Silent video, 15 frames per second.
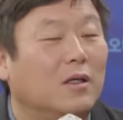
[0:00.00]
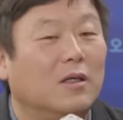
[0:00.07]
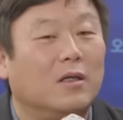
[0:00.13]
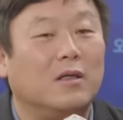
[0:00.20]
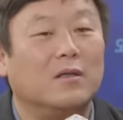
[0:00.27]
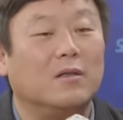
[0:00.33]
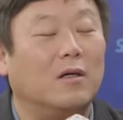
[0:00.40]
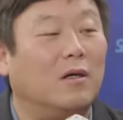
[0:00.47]

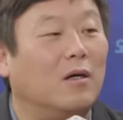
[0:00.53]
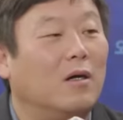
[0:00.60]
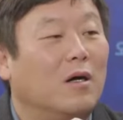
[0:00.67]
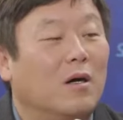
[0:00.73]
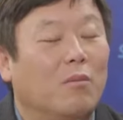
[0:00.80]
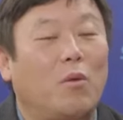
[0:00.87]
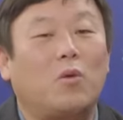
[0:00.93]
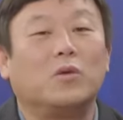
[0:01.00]
이런 거
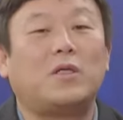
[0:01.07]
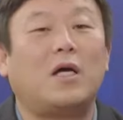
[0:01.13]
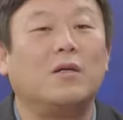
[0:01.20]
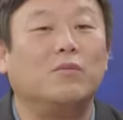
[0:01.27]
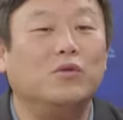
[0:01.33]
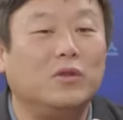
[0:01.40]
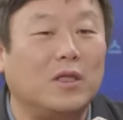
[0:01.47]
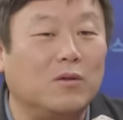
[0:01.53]
음. 먹고
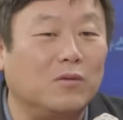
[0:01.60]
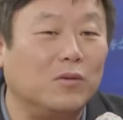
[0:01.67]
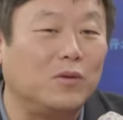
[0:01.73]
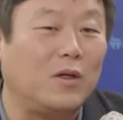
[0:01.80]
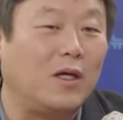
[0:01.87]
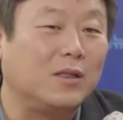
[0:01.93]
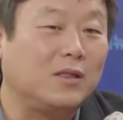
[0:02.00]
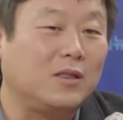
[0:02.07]
사는 문제
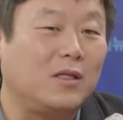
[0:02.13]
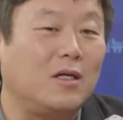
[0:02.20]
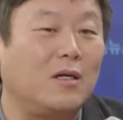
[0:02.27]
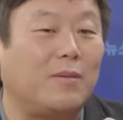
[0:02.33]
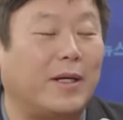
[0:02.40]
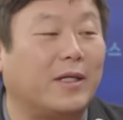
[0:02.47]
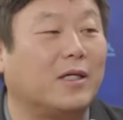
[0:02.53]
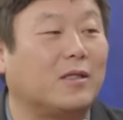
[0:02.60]
연구소가
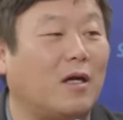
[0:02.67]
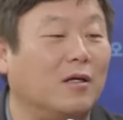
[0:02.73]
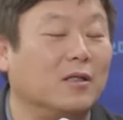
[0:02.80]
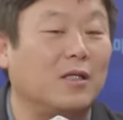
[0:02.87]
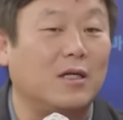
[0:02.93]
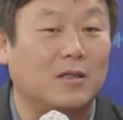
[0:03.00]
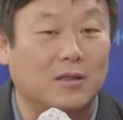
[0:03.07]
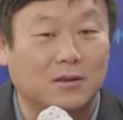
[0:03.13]
7억을 받았다.
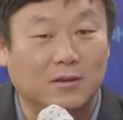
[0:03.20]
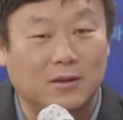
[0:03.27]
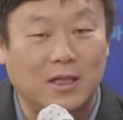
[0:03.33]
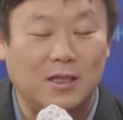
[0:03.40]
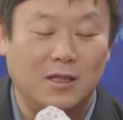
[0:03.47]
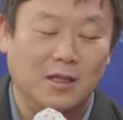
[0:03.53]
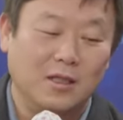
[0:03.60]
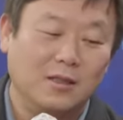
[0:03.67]
그러니까 그건
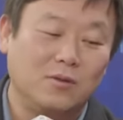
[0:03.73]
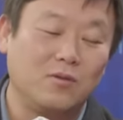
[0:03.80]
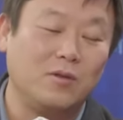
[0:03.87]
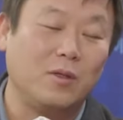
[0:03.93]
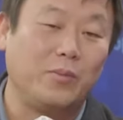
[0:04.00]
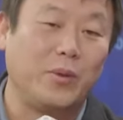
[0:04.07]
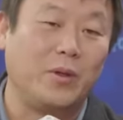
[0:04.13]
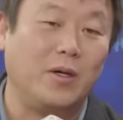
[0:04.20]
이제
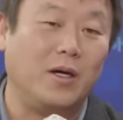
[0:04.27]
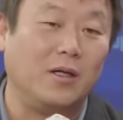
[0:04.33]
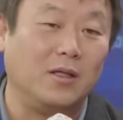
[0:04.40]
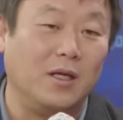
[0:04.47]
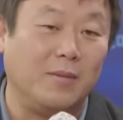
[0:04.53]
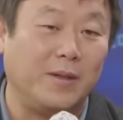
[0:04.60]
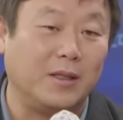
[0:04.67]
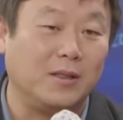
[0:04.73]
성민 대표가
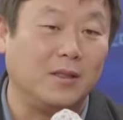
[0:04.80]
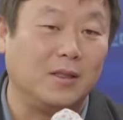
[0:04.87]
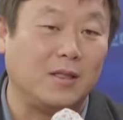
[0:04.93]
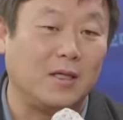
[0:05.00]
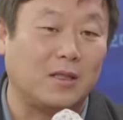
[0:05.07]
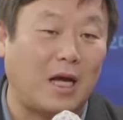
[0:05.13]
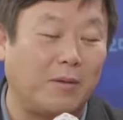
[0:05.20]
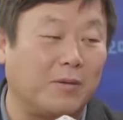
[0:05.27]

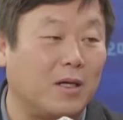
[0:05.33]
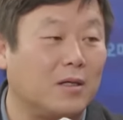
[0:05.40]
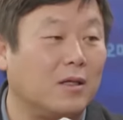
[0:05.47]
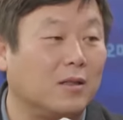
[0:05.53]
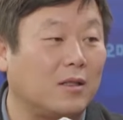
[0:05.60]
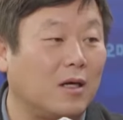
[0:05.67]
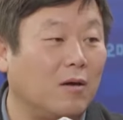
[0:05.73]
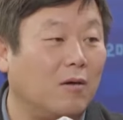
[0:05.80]
열받으니까 답을 한 것
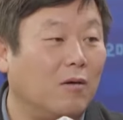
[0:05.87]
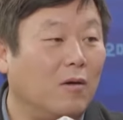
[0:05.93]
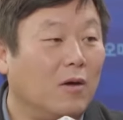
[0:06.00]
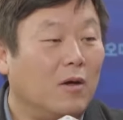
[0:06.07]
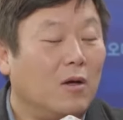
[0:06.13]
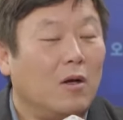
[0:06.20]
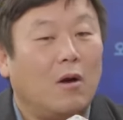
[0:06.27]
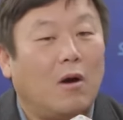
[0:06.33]
같아요. 예.
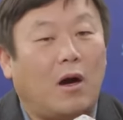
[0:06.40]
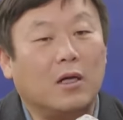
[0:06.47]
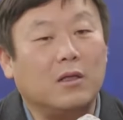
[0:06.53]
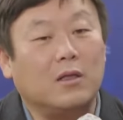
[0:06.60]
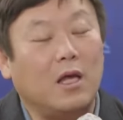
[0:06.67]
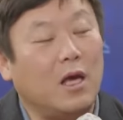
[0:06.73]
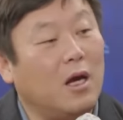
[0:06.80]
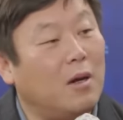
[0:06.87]
아니
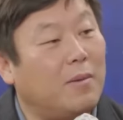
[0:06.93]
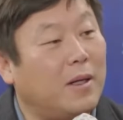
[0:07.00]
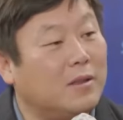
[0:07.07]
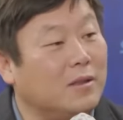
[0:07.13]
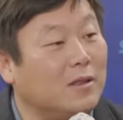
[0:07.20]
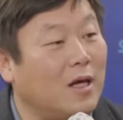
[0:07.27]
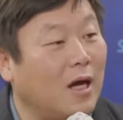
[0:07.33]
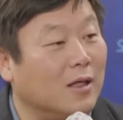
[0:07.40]
내가
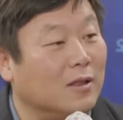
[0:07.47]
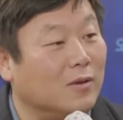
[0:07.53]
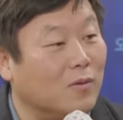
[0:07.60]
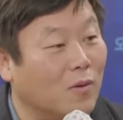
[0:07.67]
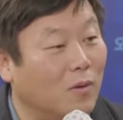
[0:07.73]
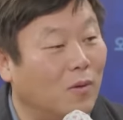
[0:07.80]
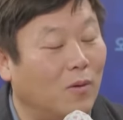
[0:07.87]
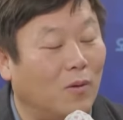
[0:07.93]
받은 게
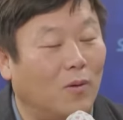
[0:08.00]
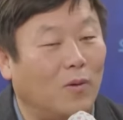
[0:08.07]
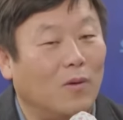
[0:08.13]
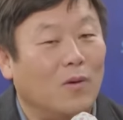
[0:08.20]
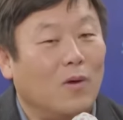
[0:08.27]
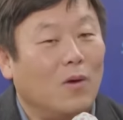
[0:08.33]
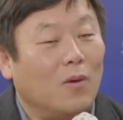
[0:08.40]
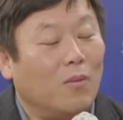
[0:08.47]
아니고 음.
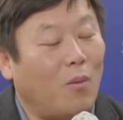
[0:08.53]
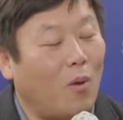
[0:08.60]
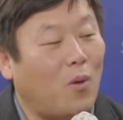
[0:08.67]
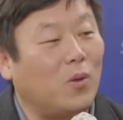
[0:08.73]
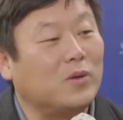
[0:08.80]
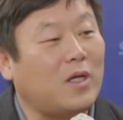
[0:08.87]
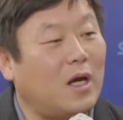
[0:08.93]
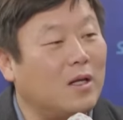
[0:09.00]

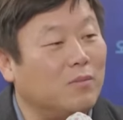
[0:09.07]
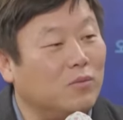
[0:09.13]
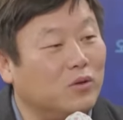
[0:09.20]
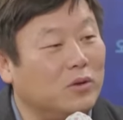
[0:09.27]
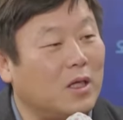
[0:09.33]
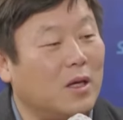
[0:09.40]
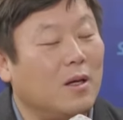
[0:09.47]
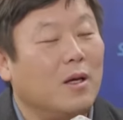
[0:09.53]
먹고 사는
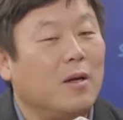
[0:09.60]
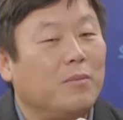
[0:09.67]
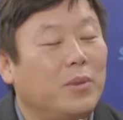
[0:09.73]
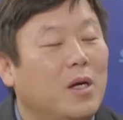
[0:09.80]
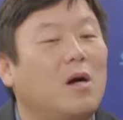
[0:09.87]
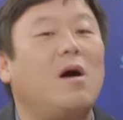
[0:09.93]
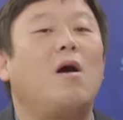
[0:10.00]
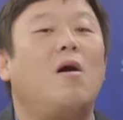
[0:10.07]
문제
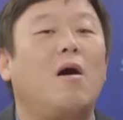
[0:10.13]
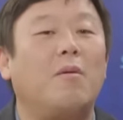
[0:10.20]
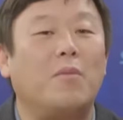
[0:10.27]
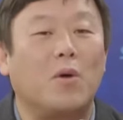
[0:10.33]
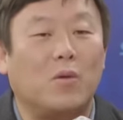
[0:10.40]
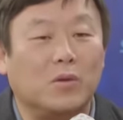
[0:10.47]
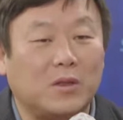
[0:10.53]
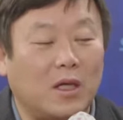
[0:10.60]
평화와
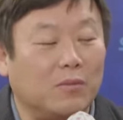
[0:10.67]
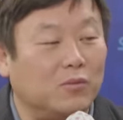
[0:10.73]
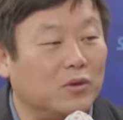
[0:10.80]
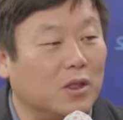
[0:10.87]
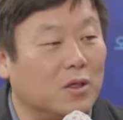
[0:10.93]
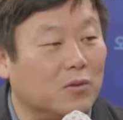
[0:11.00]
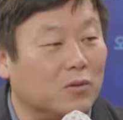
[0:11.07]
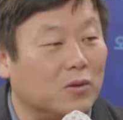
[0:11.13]
먹고 사는
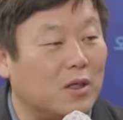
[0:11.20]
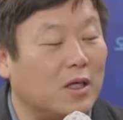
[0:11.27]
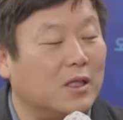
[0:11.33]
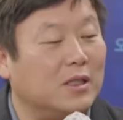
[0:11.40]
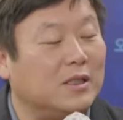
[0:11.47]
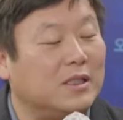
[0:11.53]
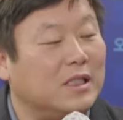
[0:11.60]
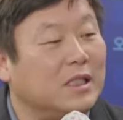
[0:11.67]
문제 연구소라는
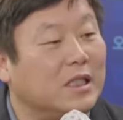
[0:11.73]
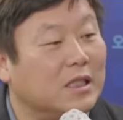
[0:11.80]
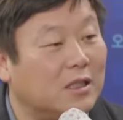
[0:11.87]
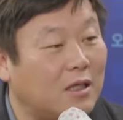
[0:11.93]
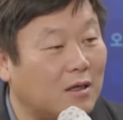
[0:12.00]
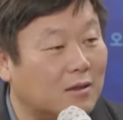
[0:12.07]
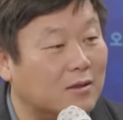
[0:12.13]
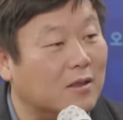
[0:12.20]
음.
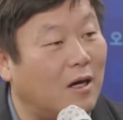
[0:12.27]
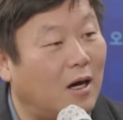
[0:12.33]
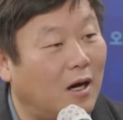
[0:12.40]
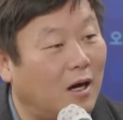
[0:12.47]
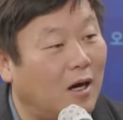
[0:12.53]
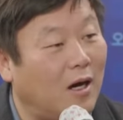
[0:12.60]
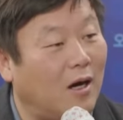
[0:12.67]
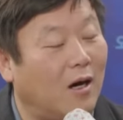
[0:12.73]

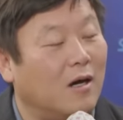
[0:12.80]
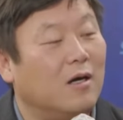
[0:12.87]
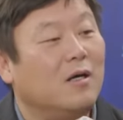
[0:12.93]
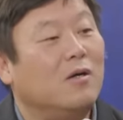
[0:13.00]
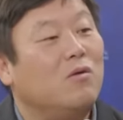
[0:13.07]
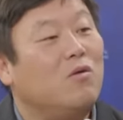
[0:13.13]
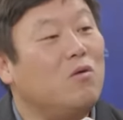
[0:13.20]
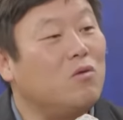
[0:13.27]
싱크탱크가 그렇죠.
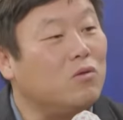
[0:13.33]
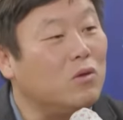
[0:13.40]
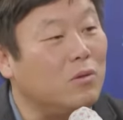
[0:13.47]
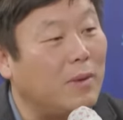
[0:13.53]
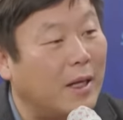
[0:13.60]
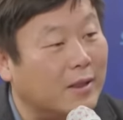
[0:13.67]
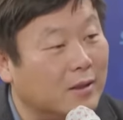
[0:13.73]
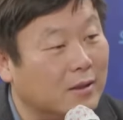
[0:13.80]
호응을
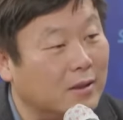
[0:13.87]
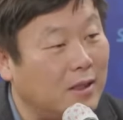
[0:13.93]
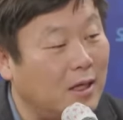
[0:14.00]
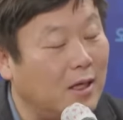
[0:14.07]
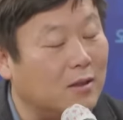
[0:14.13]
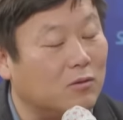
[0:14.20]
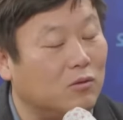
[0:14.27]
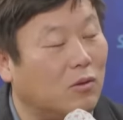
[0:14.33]
받은
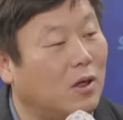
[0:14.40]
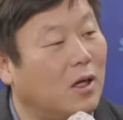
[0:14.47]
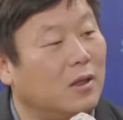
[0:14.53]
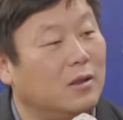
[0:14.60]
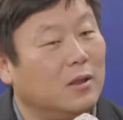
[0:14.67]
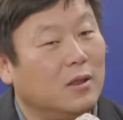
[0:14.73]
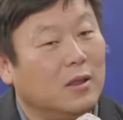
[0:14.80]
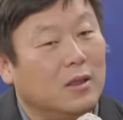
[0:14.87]
게
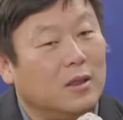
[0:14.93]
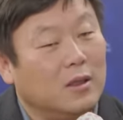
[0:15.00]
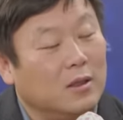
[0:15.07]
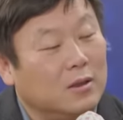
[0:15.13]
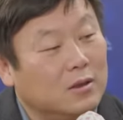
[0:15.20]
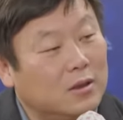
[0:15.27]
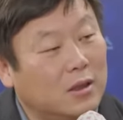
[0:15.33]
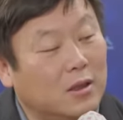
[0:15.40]
그동안
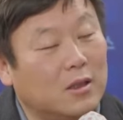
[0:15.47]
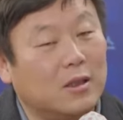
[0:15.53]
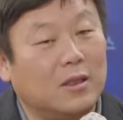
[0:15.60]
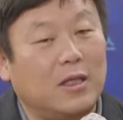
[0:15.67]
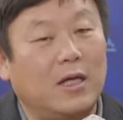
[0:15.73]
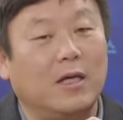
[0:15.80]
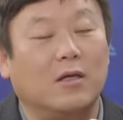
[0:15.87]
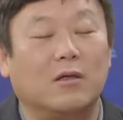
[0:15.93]

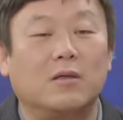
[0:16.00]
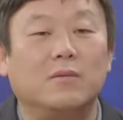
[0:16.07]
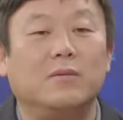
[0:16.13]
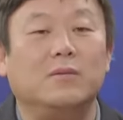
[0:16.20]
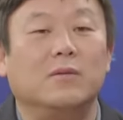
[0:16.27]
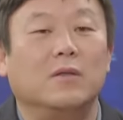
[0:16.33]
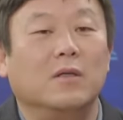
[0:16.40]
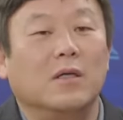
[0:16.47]
7억인데
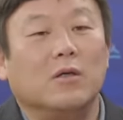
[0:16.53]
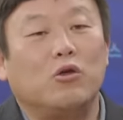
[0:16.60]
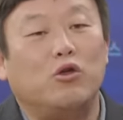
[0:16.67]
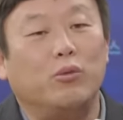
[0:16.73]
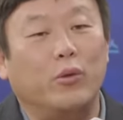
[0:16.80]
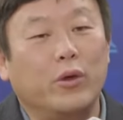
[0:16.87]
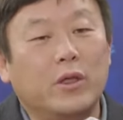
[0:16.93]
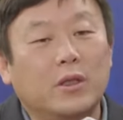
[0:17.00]
여러분
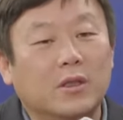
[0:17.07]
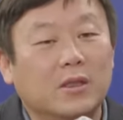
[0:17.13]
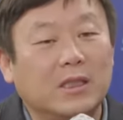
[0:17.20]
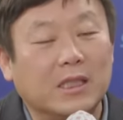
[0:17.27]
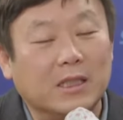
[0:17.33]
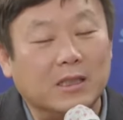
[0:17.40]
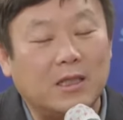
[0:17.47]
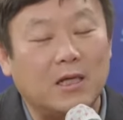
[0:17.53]
규모 있는
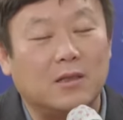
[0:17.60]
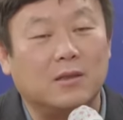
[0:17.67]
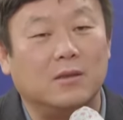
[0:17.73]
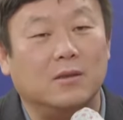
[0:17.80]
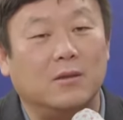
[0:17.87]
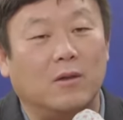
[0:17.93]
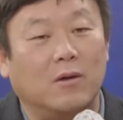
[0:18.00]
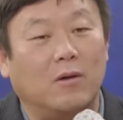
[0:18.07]

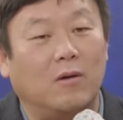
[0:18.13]
싱크탱크는요.